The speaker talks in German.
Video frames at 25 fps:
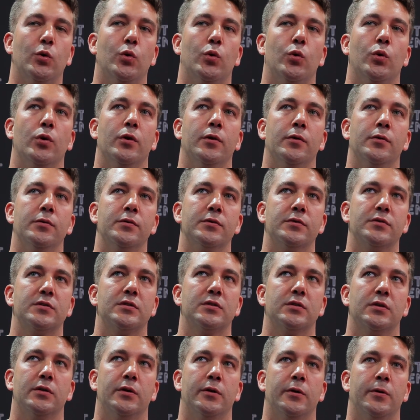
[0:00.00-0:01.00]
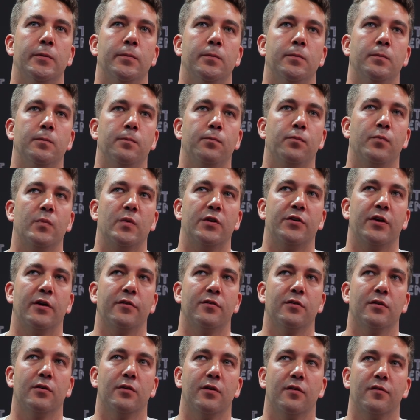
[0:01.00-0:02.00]
Und ähm, ich
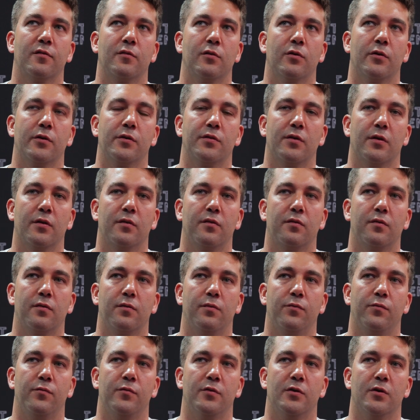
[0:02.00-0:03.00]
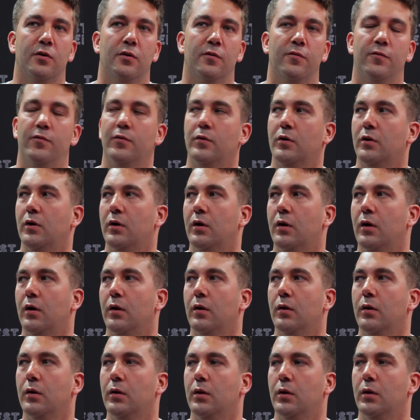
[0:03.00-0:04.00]
hatte das Glück, dass wir
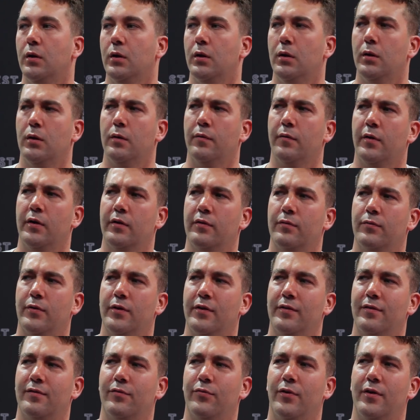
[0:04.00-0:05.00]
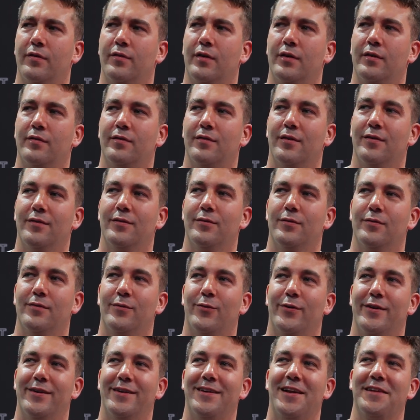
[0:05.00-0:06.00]
vor, was war es, 2016
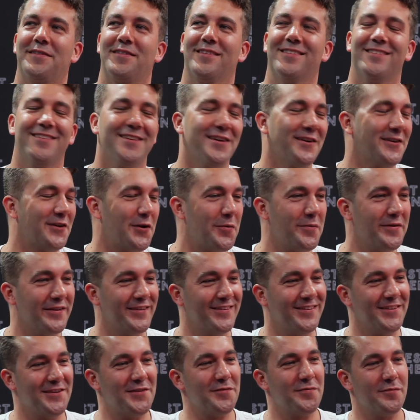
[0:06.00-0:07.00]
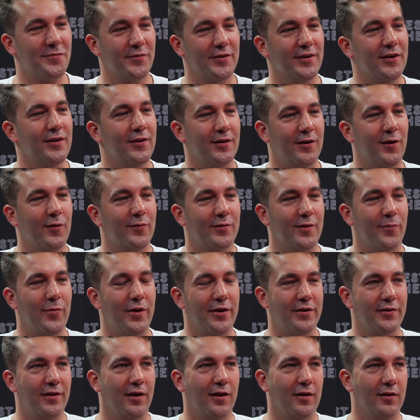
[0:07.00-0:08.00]
und letztes Jahr, glaube ich, liefen wir auf der
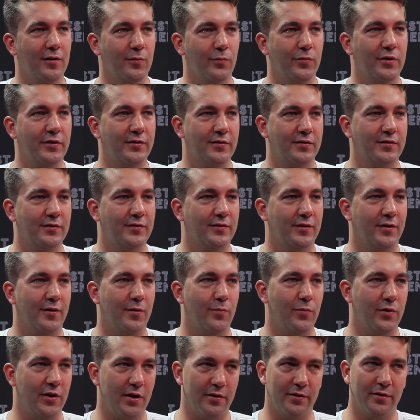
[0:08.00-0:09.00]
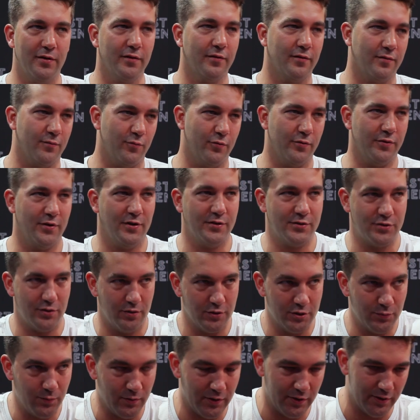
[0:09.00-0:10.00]
Berlinale mit äh, Millennials, wo ich als
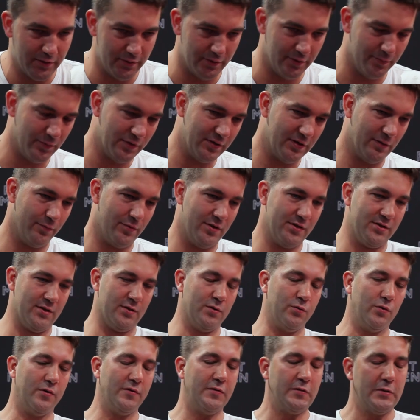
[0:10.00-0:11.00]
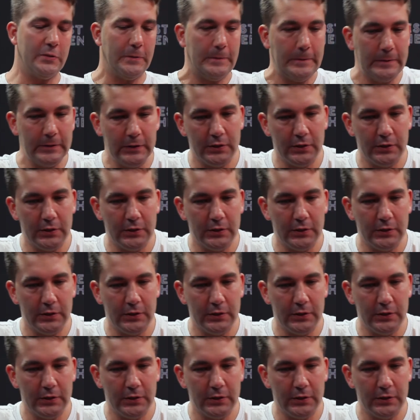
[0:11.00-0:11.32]
Schauspieler äh, mit dabei sein durfte.